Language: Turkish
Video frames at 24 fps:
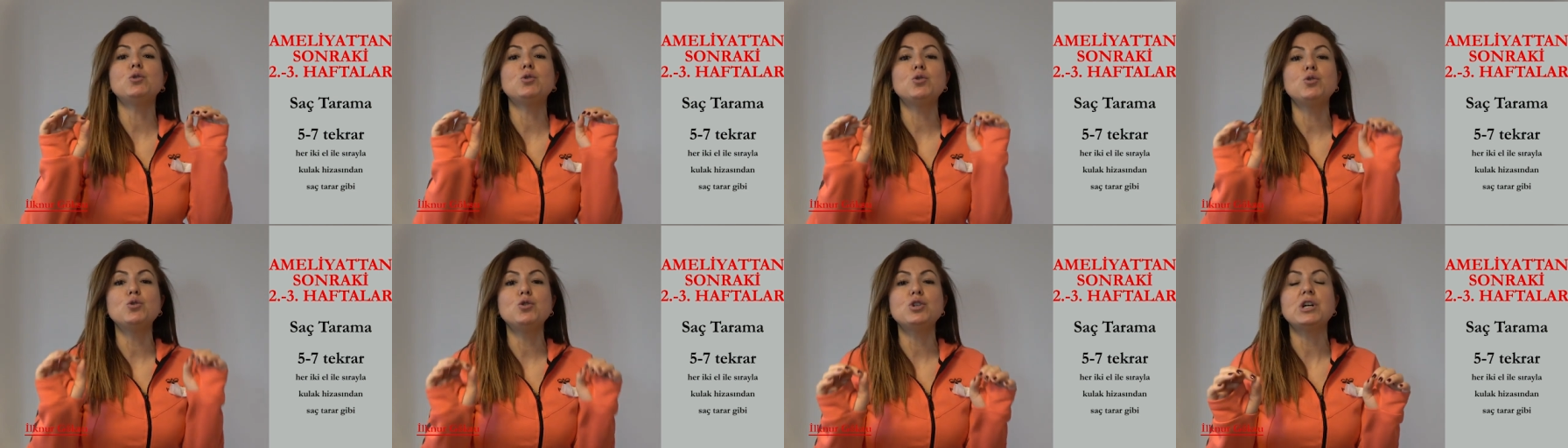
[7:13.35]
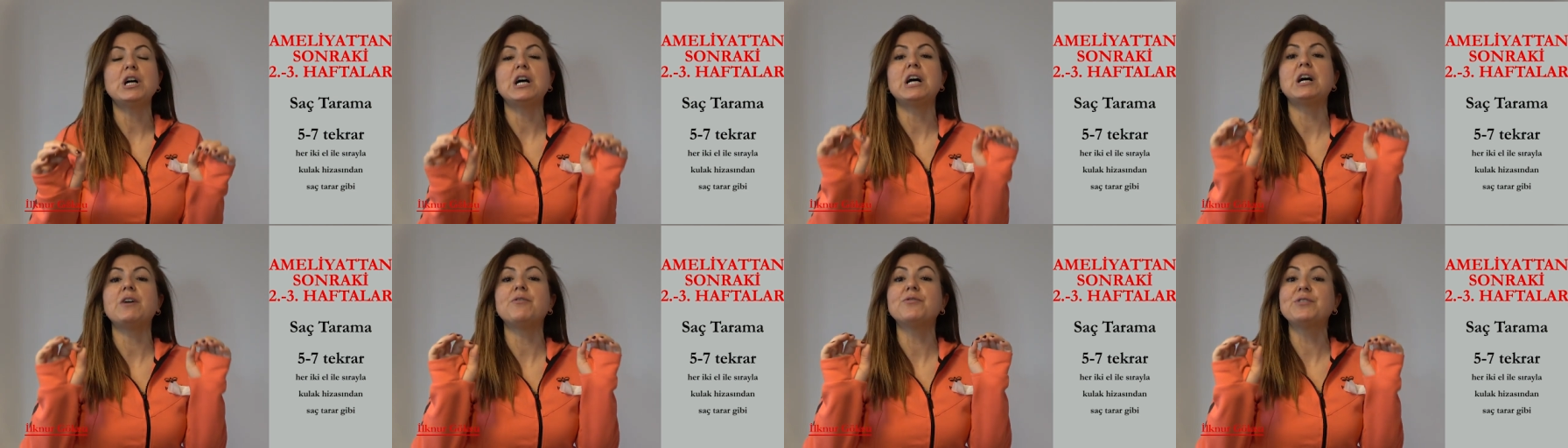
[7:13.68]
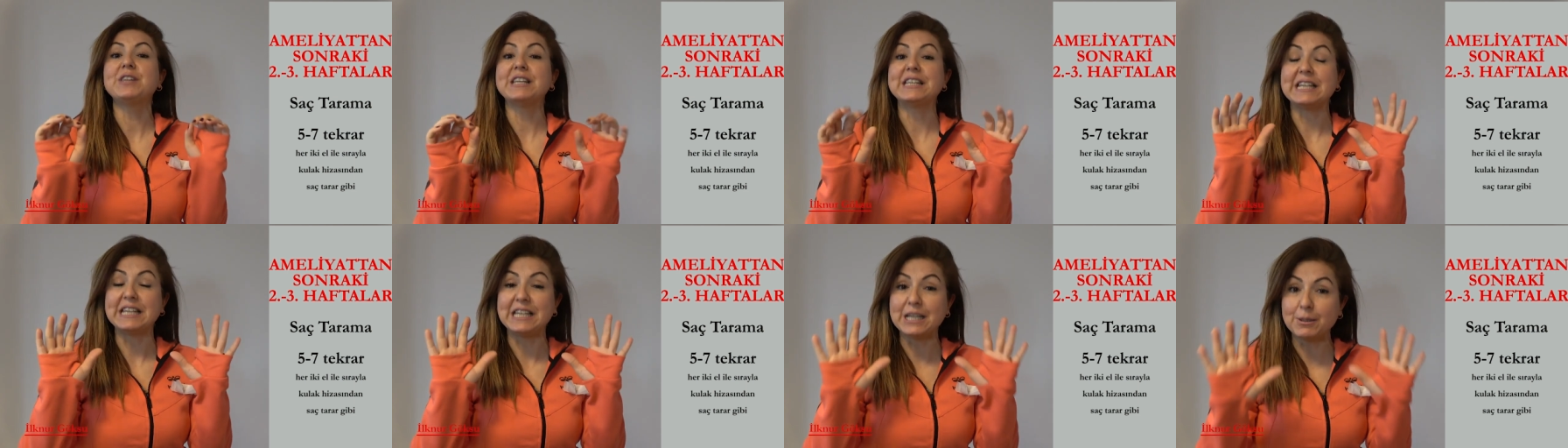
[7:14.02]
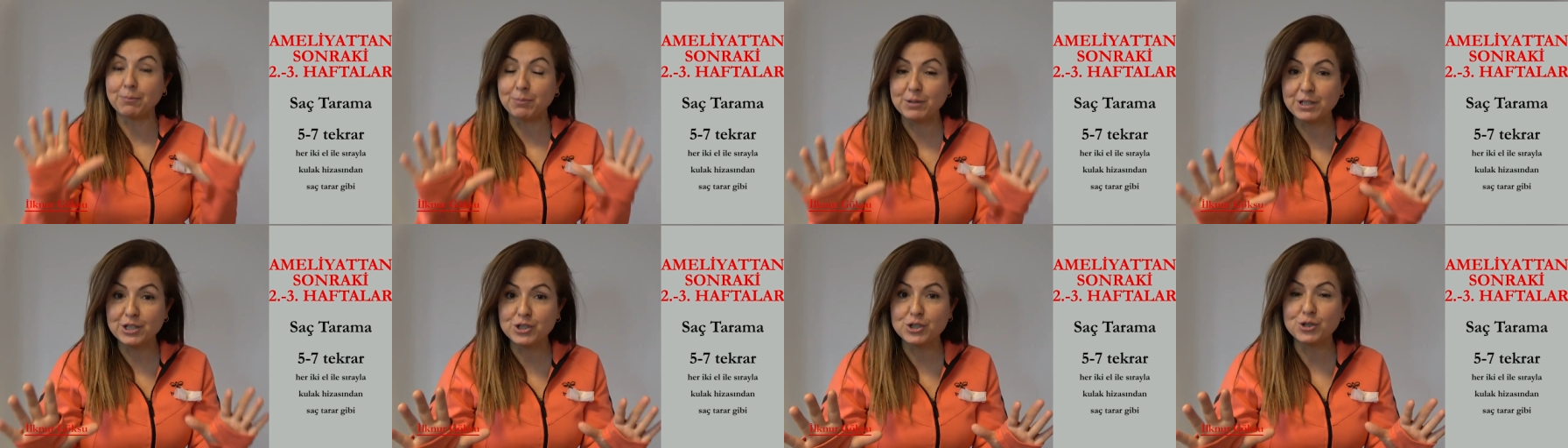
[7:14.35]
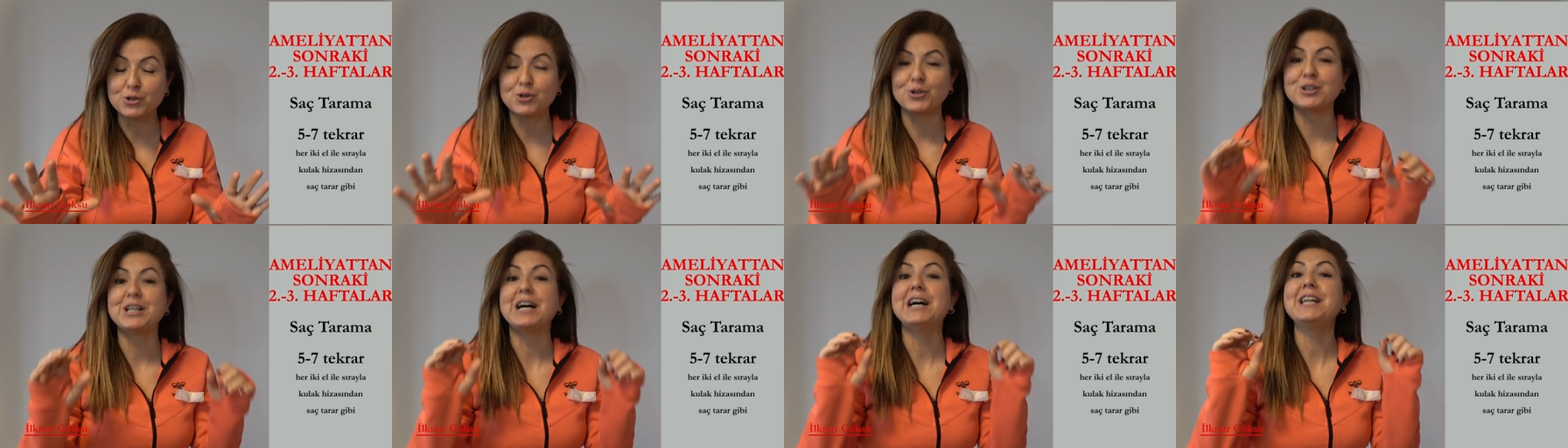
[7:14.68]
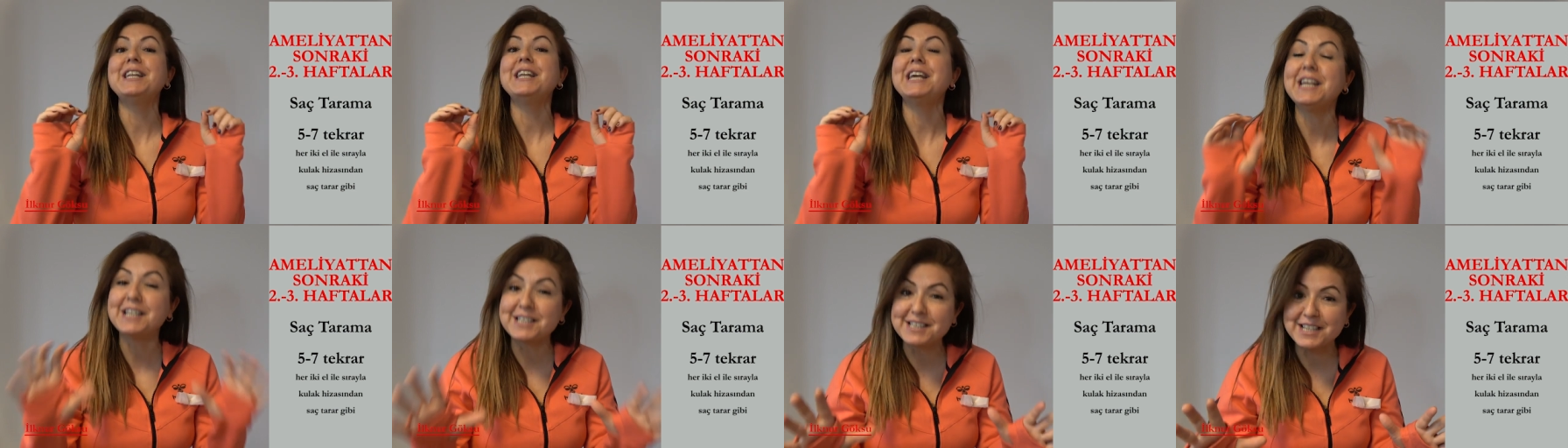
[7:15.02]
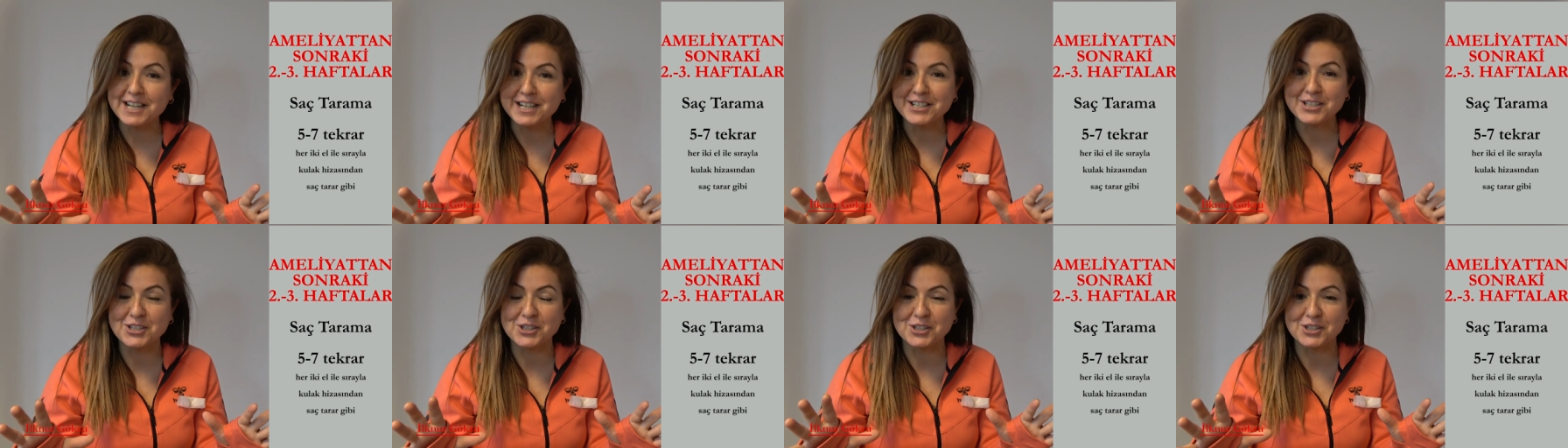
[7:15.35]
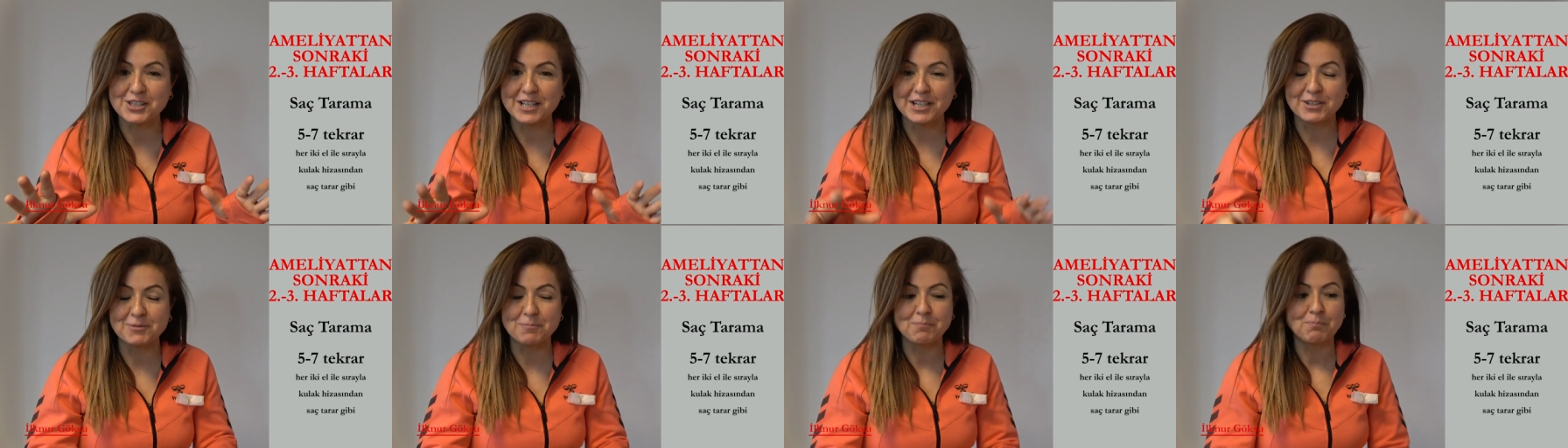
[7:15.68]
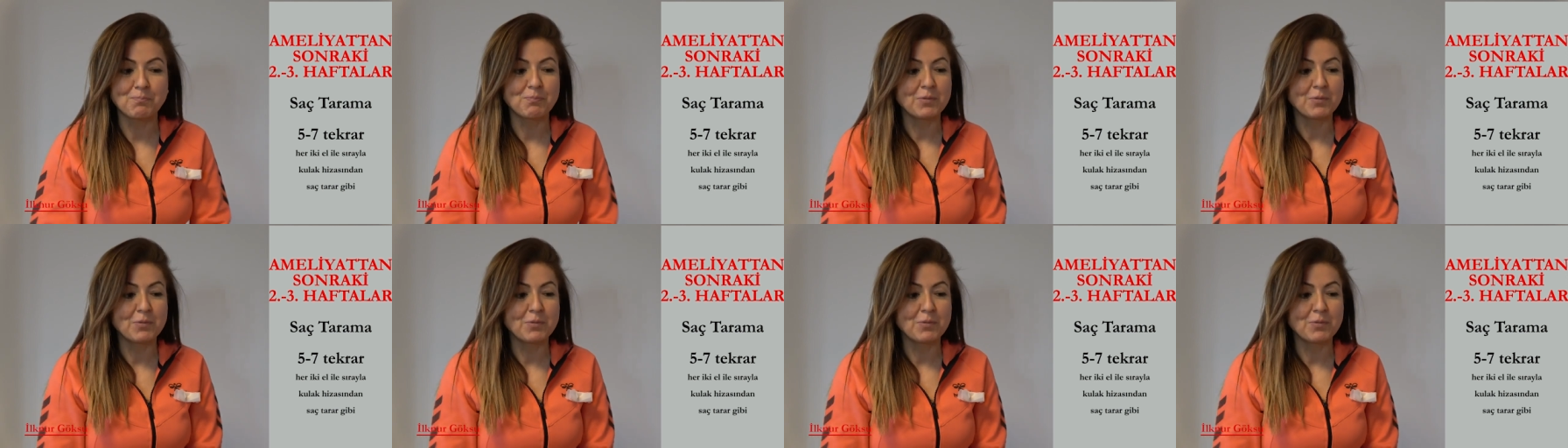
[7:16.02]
üçüncü haftada yapılacak olan egzersizler.